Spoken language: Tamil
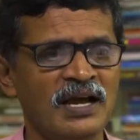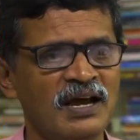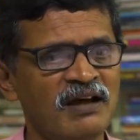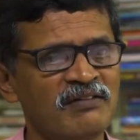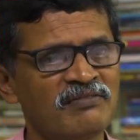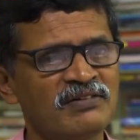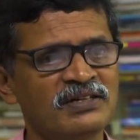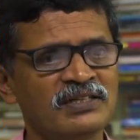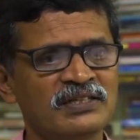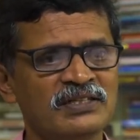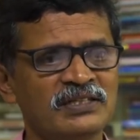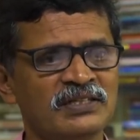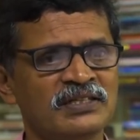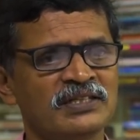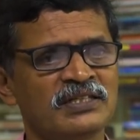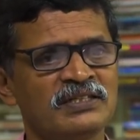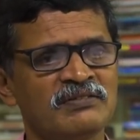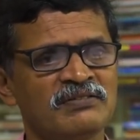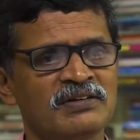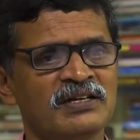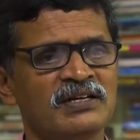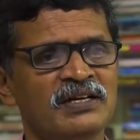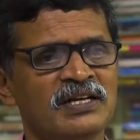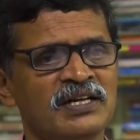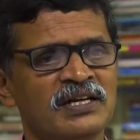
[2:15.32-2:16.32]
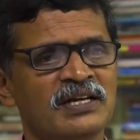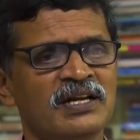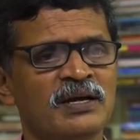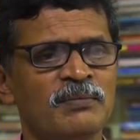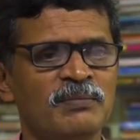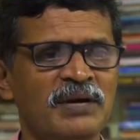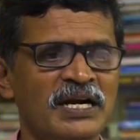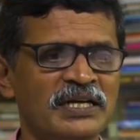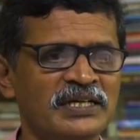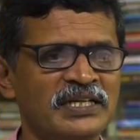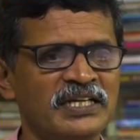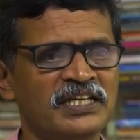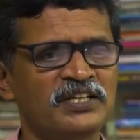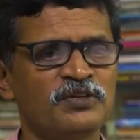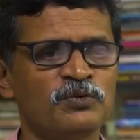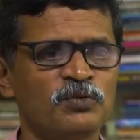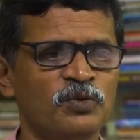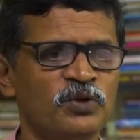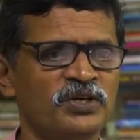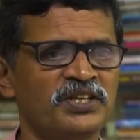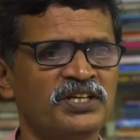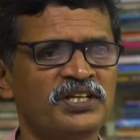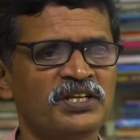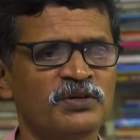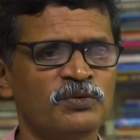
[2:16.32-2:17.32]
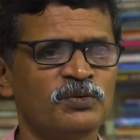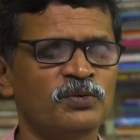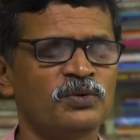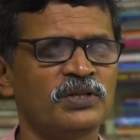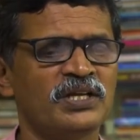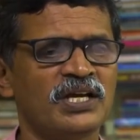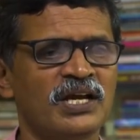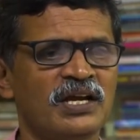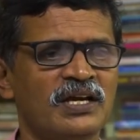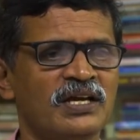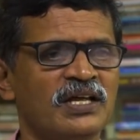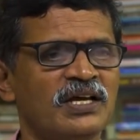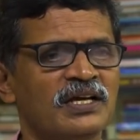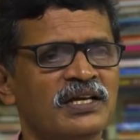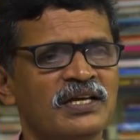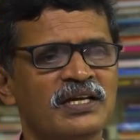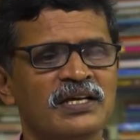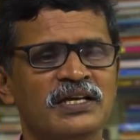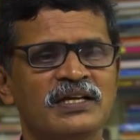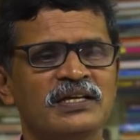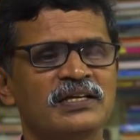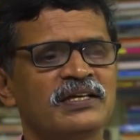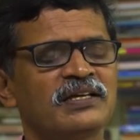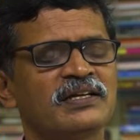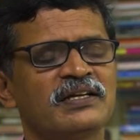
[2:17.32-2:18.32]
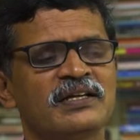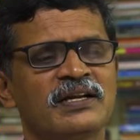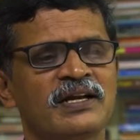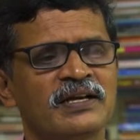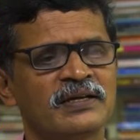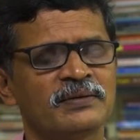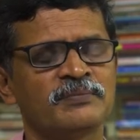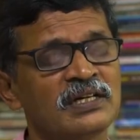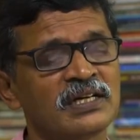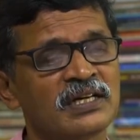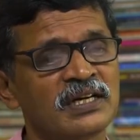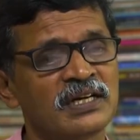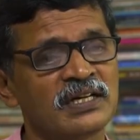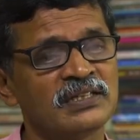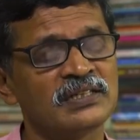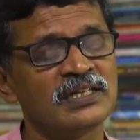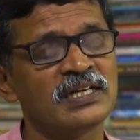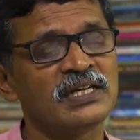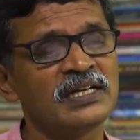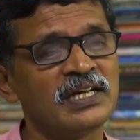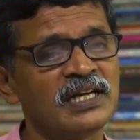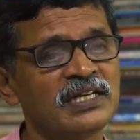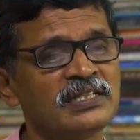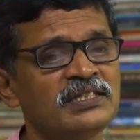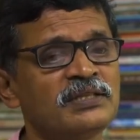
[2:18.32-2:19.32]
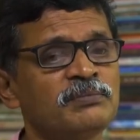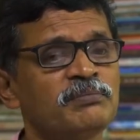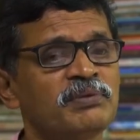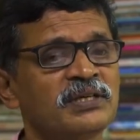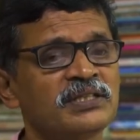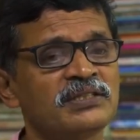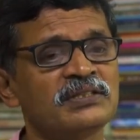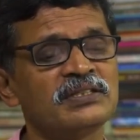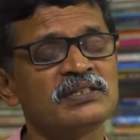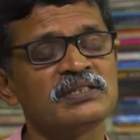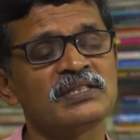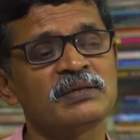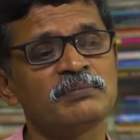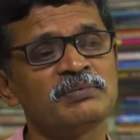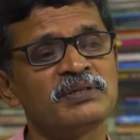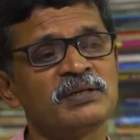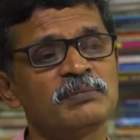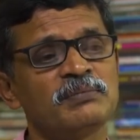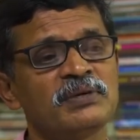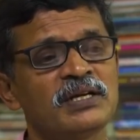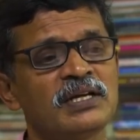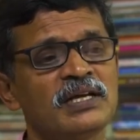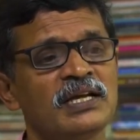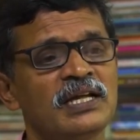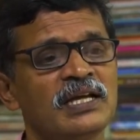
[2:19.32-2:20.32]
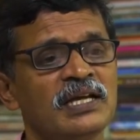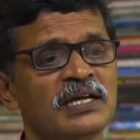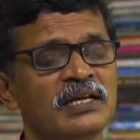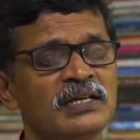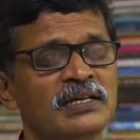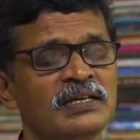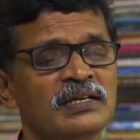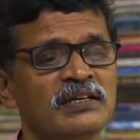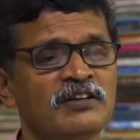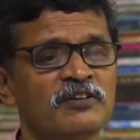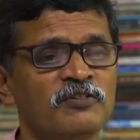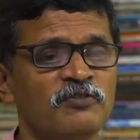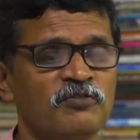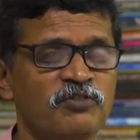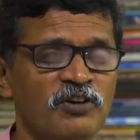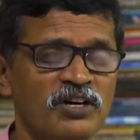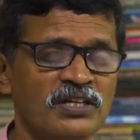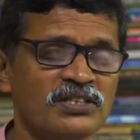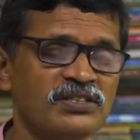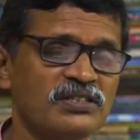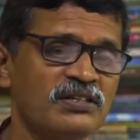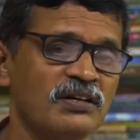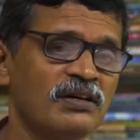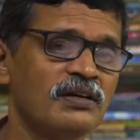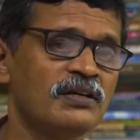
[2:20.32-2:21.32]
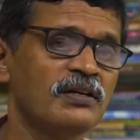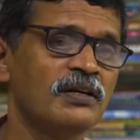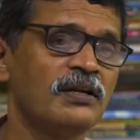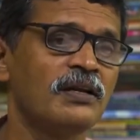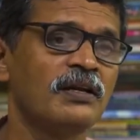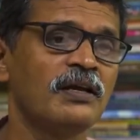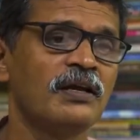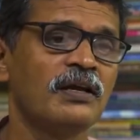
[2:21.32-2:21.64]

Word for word: அவர் இவர்களையெல்லாம் அடக்கி ஒடிக்கக்கூடிய ஆளாக இருக்கிறாங்க கடந்த ரெண்டாயிரத்தி பத்து செப்டம்பரில் ஃபாக்ஸ்கான்